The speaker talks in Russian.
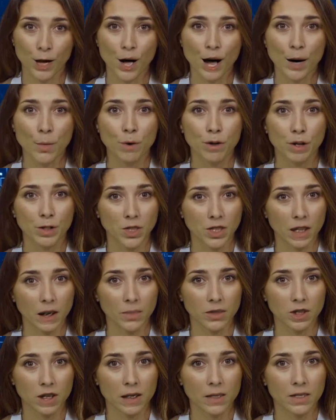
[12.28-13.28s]
Об этом
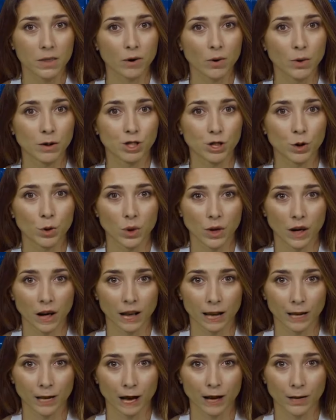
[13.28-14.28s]
сообщает новости
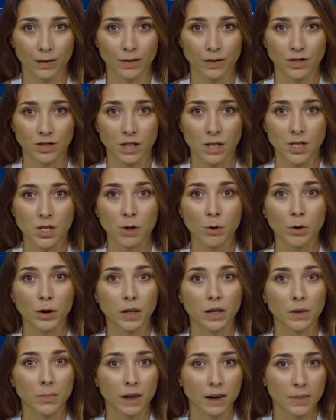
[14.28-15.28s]
Украина со
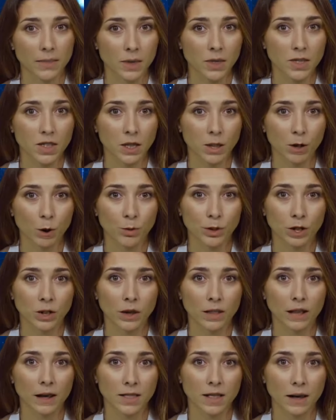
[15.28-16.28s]
ссылкой на прогноз
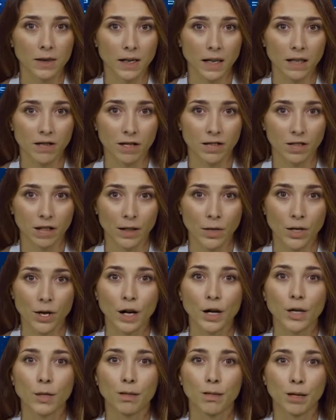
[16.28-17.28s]
синоптика Наталки
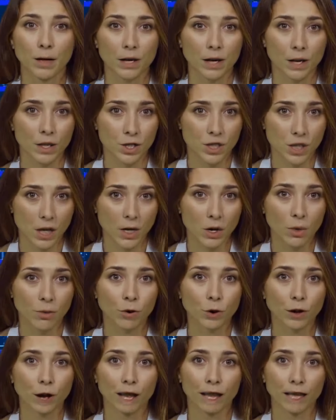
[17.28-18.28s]
Диденко. В среду в
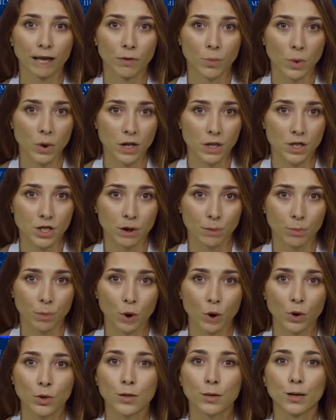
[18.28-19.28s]
Украине будет
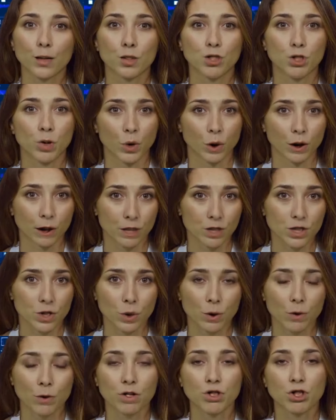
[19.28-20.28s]
тепло, сухо и
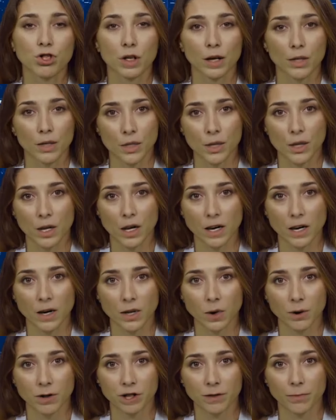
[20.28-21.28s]
солнечно.
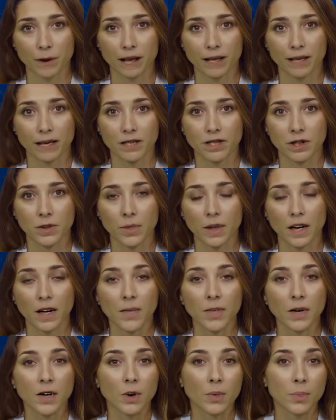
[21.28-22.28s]
Максимальная
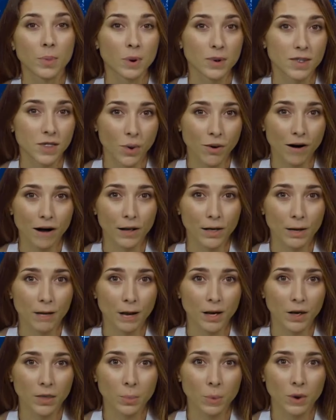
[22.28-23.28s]
температура воздуха
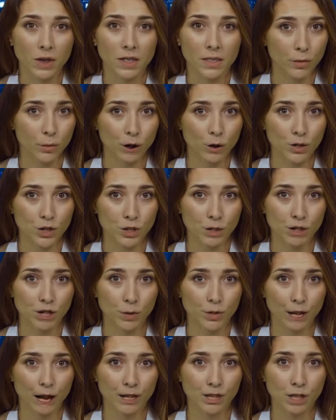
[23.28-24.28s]
будет плюс
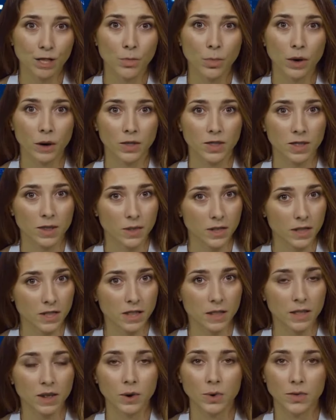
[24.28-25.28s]
18 плюс
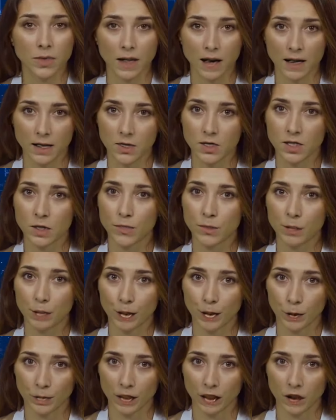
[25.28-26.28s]
23 градусов,
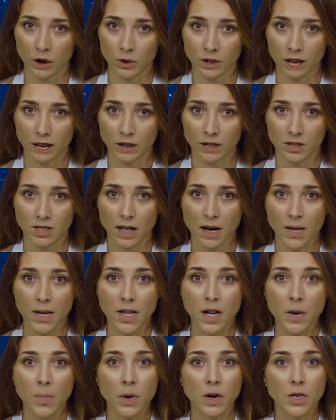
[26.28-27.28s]
на юге
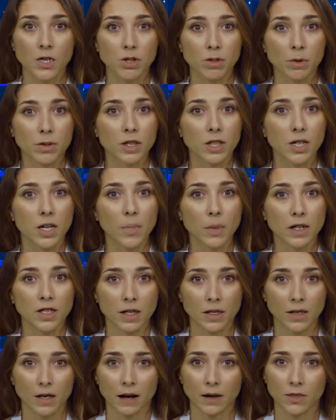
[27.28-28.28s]
местами до плюс
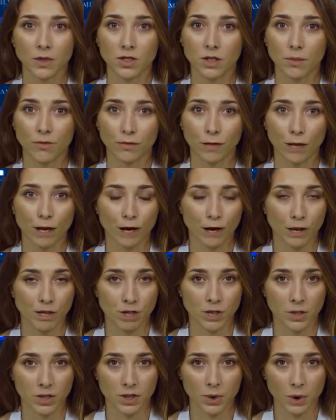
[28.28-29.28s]
25 градусов,
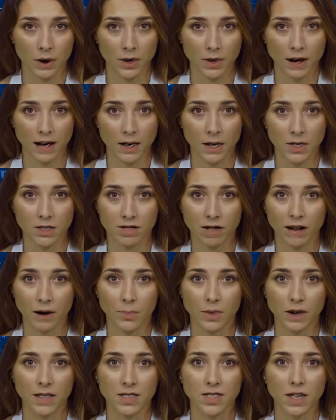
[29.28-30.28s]
Сумской и Харьковской
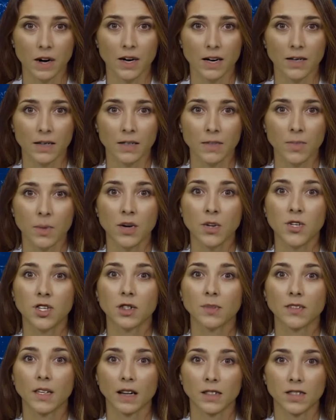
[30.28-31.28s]
областях плюс
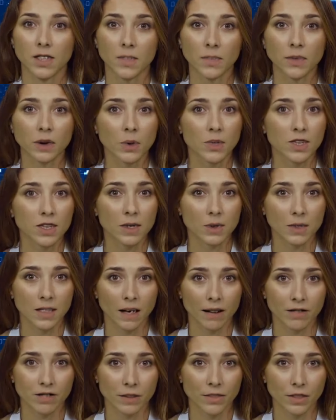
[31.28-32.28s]
17 плюс
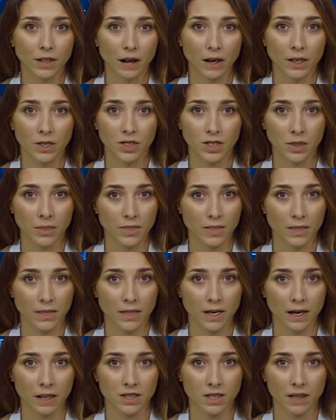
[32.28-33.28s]
19 градусов,
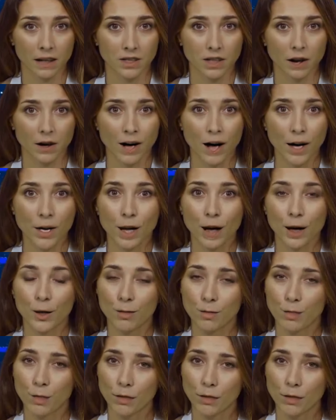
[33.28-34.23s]
рассказала она.